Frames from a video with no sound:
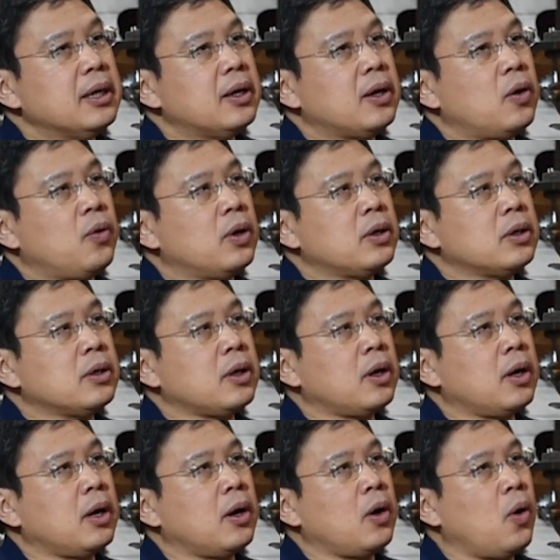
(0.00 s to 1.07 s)
ครับ
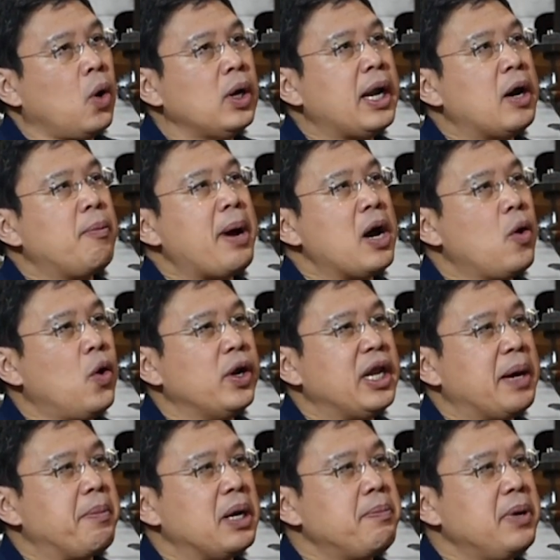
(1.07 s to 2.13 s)
คนเราบางคน
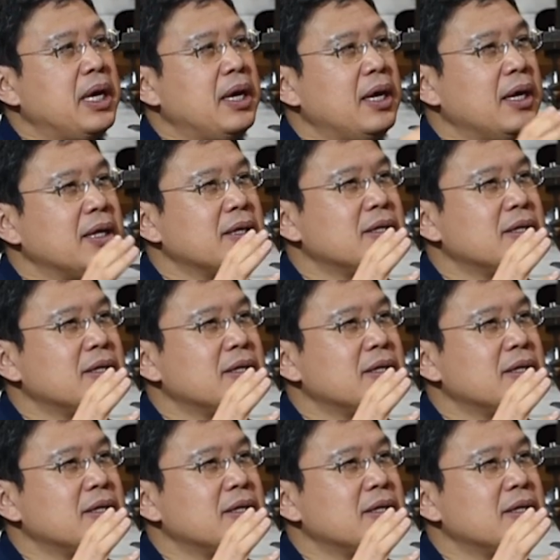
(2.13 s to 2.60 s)
เนี่ยมันมี